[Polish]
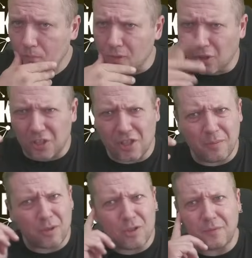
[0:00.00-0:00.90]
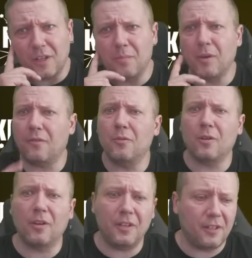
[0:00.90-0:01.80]
chociaż chyba już się wtedy pojawiła
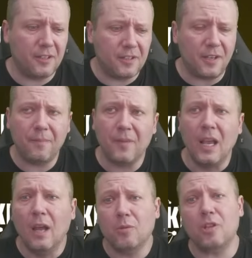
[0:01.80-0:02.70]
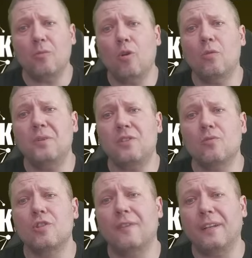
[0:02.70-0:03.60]
kolejna edycja. Można było kupić
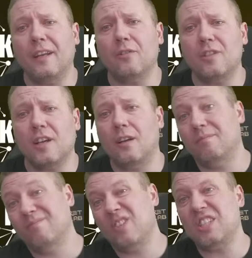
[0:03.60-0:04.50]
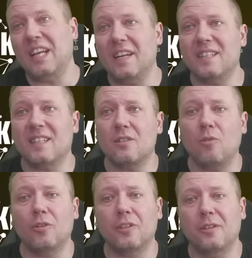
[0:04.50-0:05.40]
używanego za 400
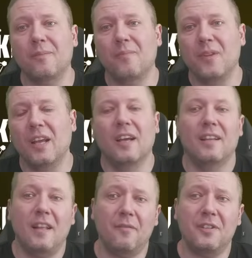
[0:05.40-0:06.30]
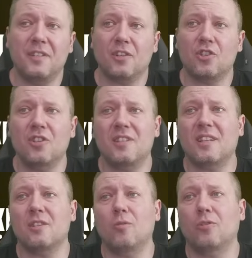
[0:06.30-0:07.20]
zł, nawet za
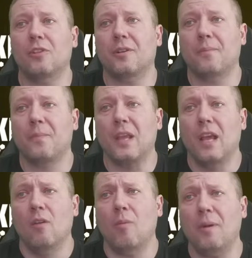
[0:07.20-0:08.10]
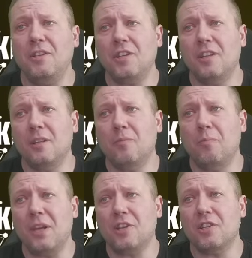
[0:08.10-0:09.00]
300 zł. W momencie, kiedy był
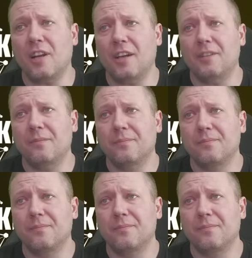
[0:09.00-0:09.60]
pierwszy rajd,